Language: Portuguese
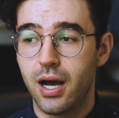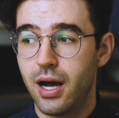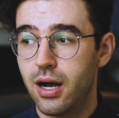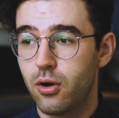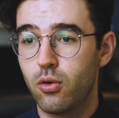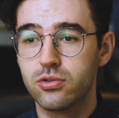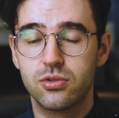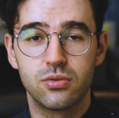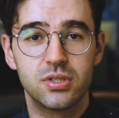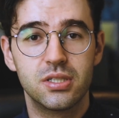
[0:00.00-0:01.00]
a
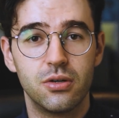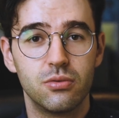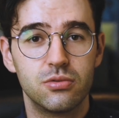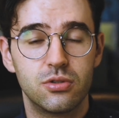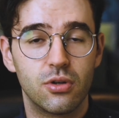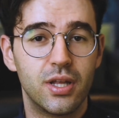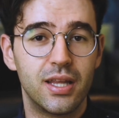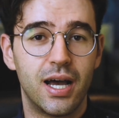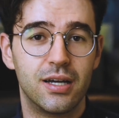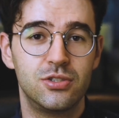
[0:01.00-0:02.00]
construção de toda a
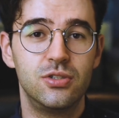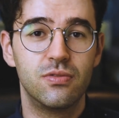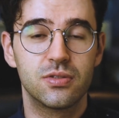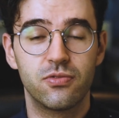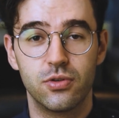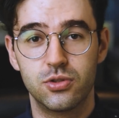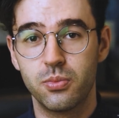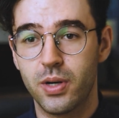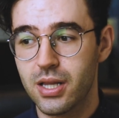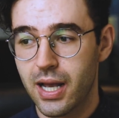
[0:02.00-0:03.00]
narrativa foi
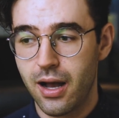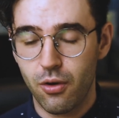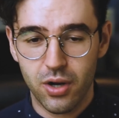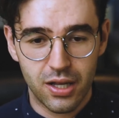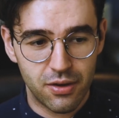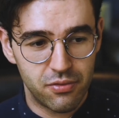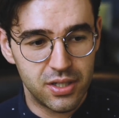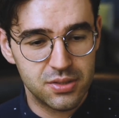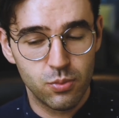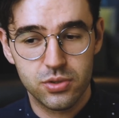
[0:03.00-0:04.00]
super legal, cada
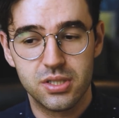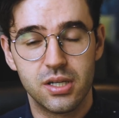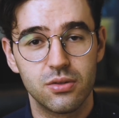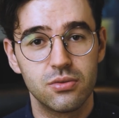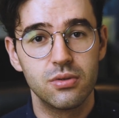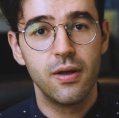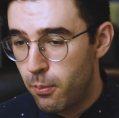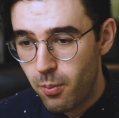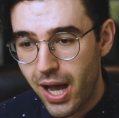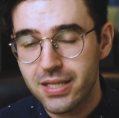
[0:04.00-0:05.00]
vez mostrando
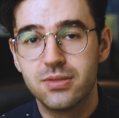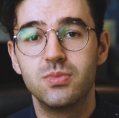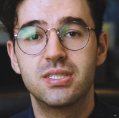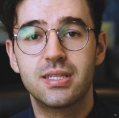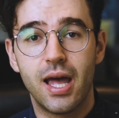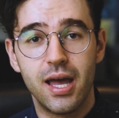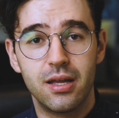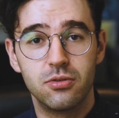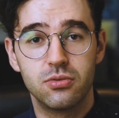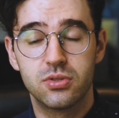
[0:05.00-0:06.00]
mais
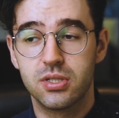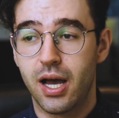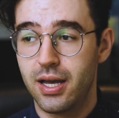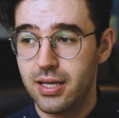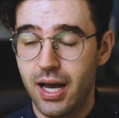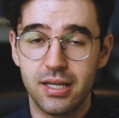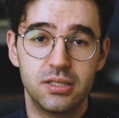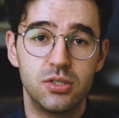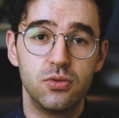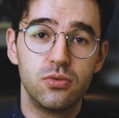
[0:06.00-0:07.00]
mistérios. A
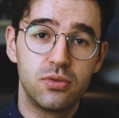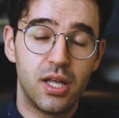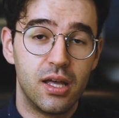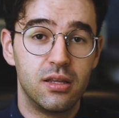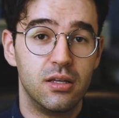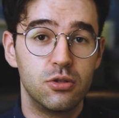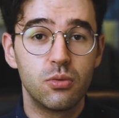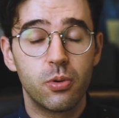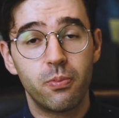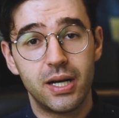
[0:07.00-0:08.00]
Yaz e o Dan
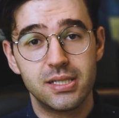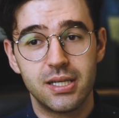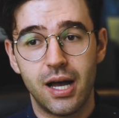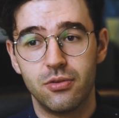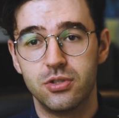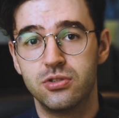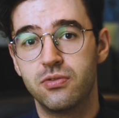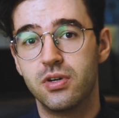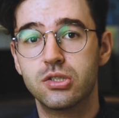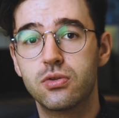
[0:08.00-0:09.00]
indo pro passado, a
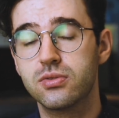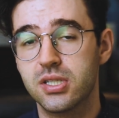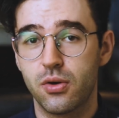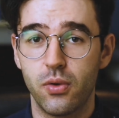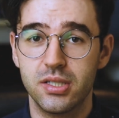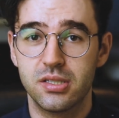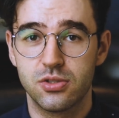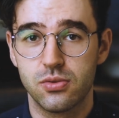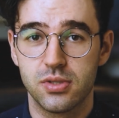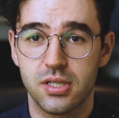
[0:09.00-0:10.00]
gente vê as
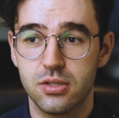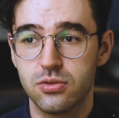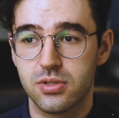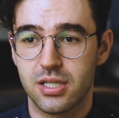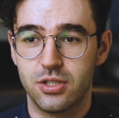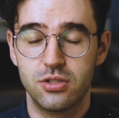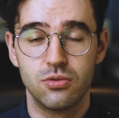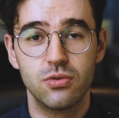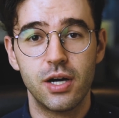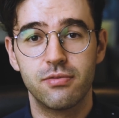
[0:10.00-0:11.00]
consequências dos anjos, a
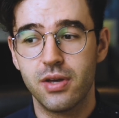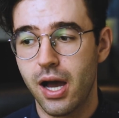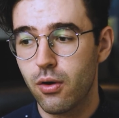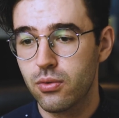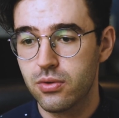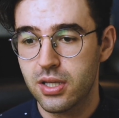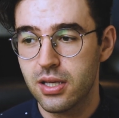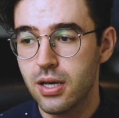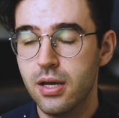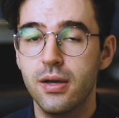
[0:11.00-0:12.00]
gente nunca vê algo
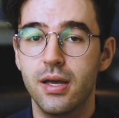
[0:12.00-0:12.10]
que